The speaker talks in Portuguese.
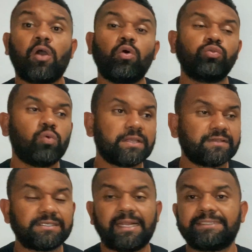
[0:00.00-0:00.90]
Ou duas
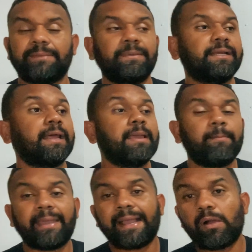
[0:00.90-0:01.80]
vezes na semana,
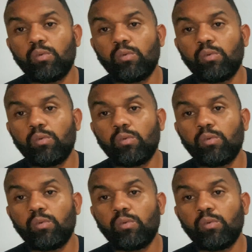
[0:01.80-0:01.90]
pegar